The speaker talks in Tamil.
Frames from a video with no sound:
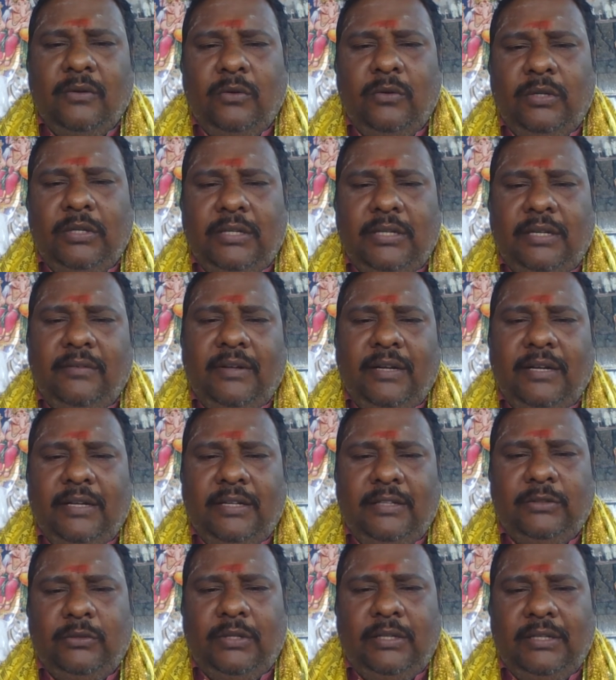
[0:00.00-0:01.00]
கொடுக்கல்
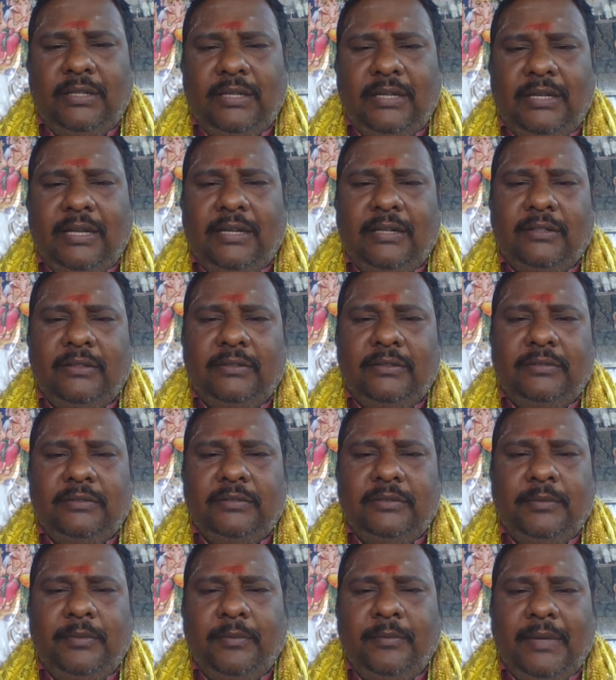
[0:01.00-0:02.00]
வாங்கல் தொழில் நல்லா இருக்கும்
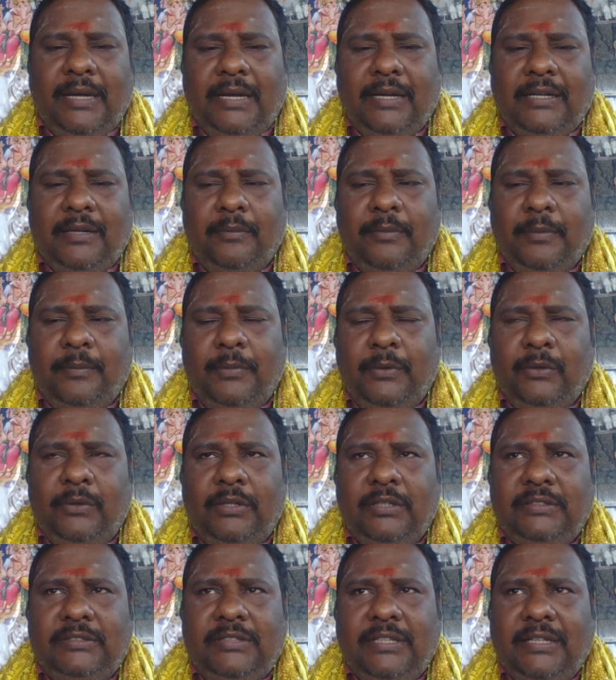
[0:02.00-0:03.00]
இப்போ மேக்கப்பு
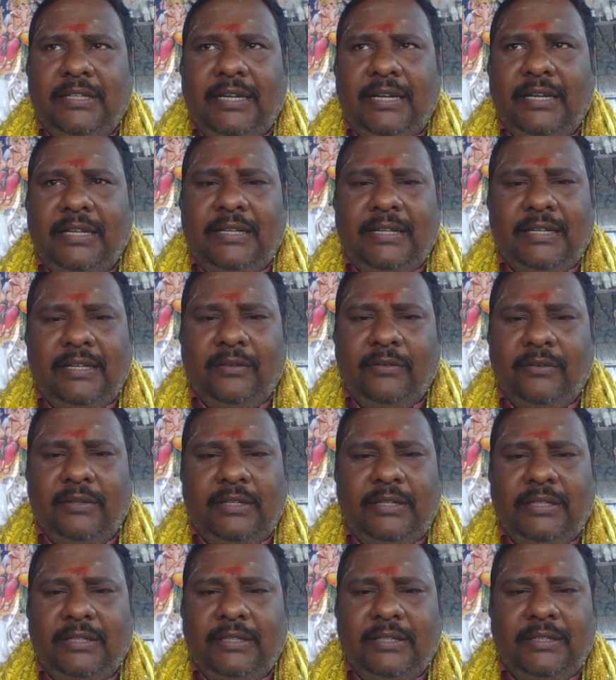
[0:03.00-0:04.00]
பியூட்டிஷியன் நடிகர்
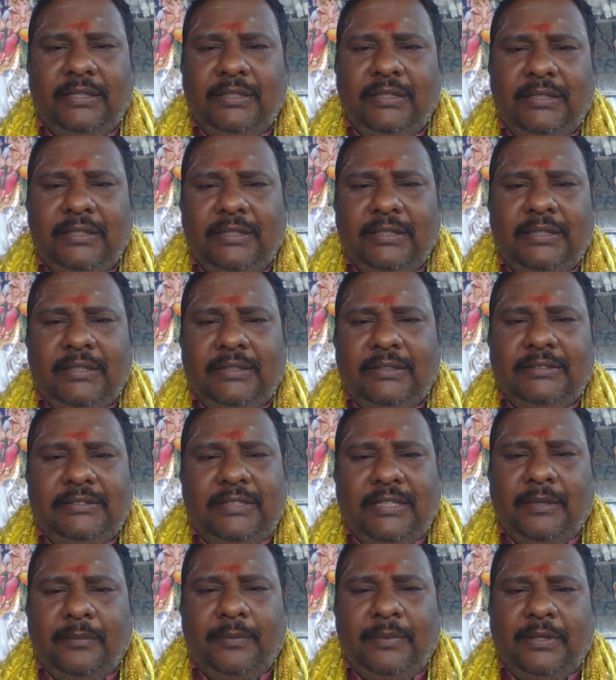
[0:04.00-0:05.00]
இவங்களுக்கு
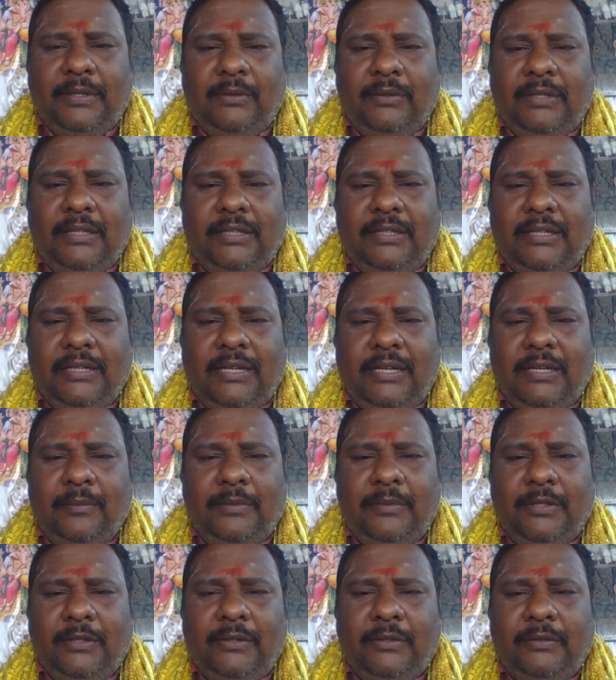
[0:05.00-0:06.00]
சிறப்பான ஒரு
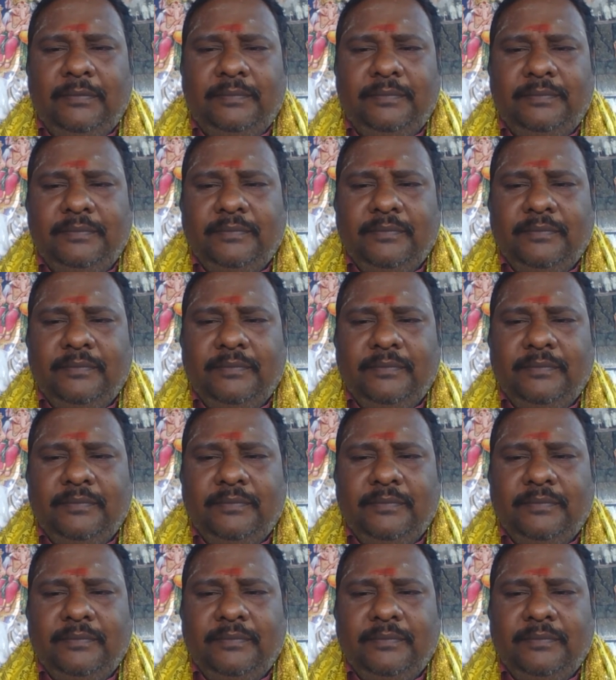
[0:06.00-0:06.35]
எதிர்காலம் இருக்கும்